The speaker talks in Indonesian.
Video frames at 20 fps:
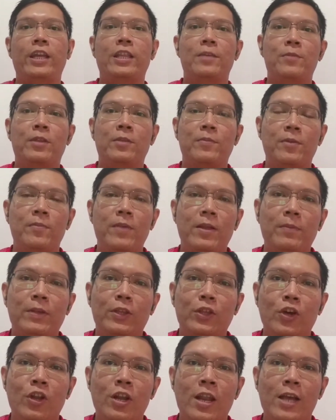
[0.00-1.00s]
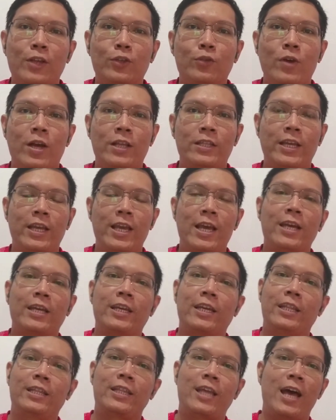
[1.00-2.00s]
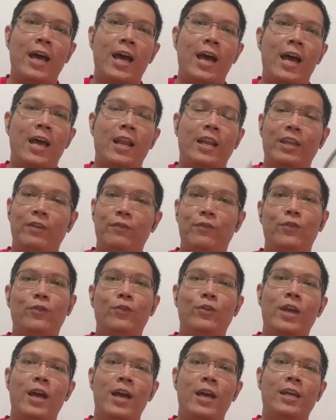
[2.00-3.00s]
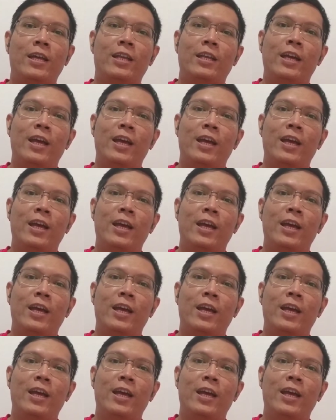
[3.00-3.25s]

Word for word: teman-teman badminton langsung aja ya kita review ya